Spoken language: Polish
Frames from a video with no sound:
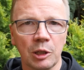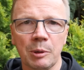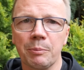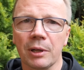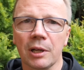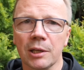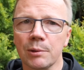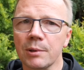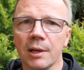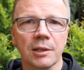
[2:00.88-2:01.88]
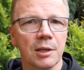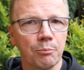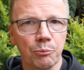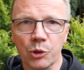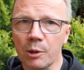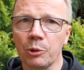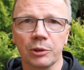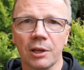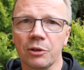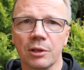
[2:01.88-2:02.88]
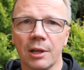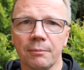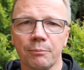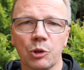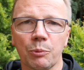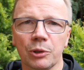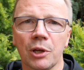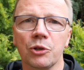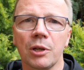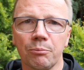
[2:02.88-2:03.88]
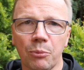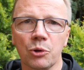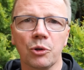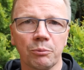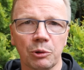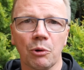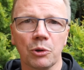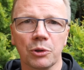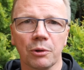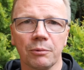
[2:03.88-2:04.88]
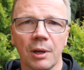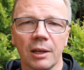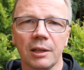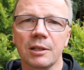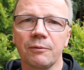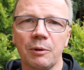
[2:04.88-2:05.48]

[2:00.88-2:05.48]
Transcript: imię Pana Jezusa jest przepotężne, przepotężne Bożą miłością. Jest